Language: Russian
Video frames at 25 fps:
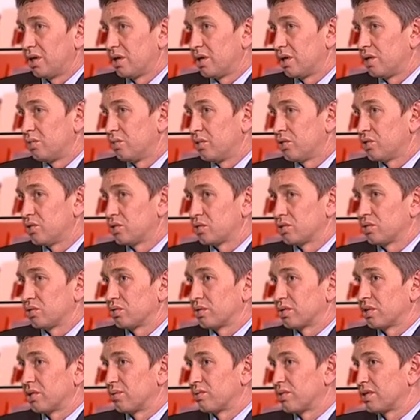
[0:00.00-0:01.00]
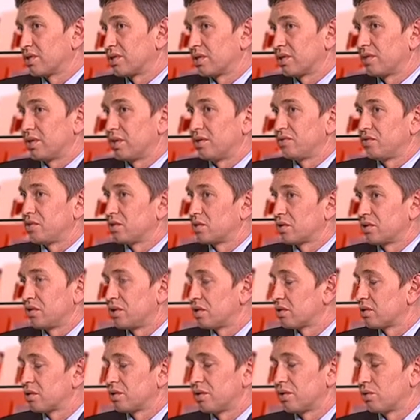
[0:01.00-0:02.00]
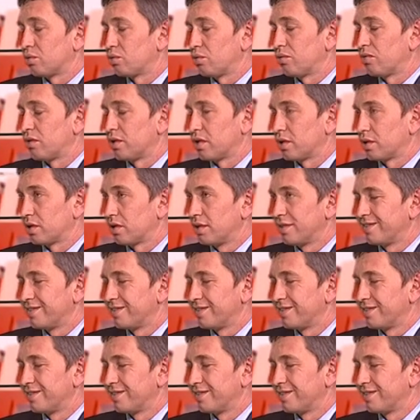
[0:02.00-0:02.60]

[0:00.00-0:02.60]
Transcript: либо еще что-то там разогнали всех. Нет, такого нет.